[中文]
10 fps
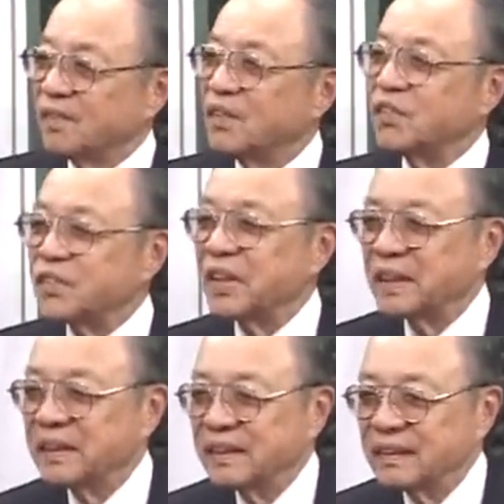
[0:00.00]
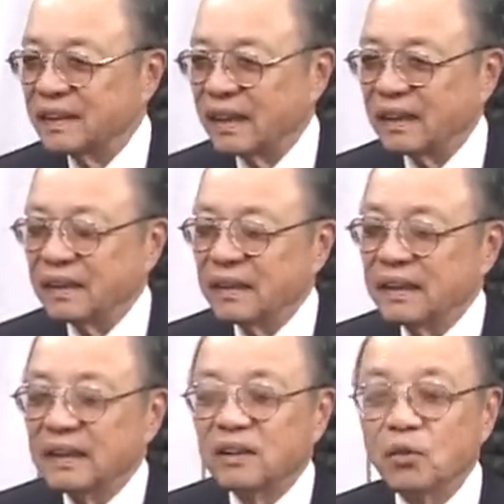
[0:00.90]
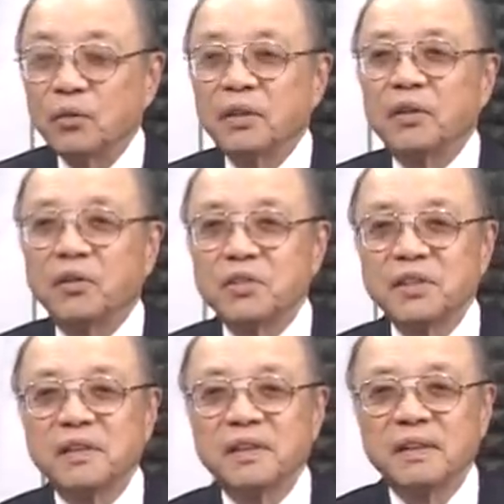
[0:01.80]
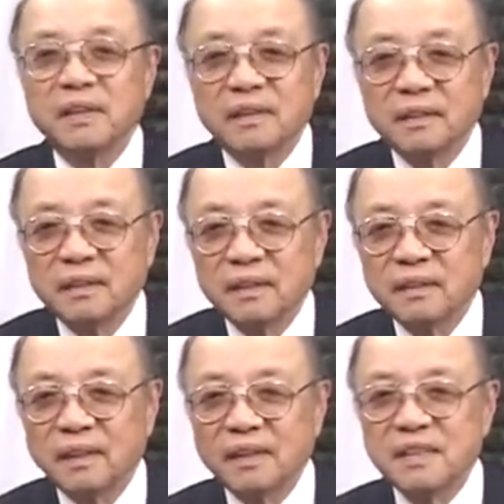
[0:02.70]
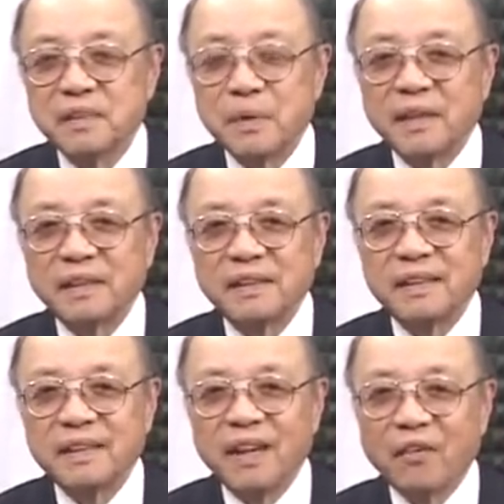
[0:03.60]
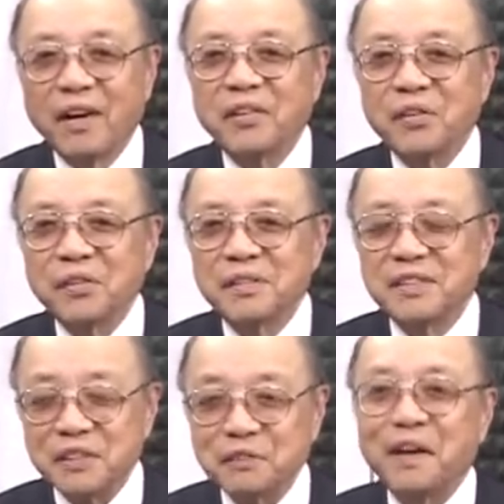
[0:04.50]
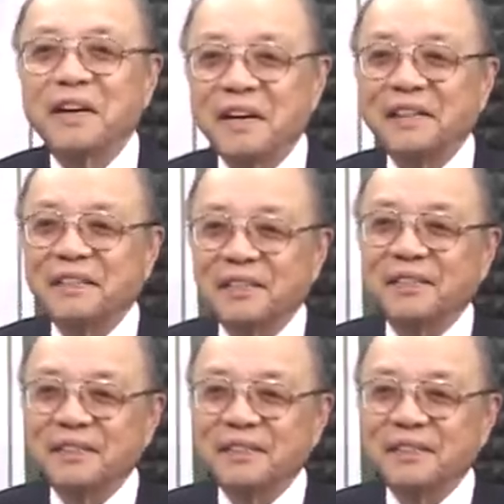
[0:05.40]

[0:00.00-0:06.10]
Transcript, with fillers: 多谢诶，各位乡亲，咱即马了解到脂肪肝吼，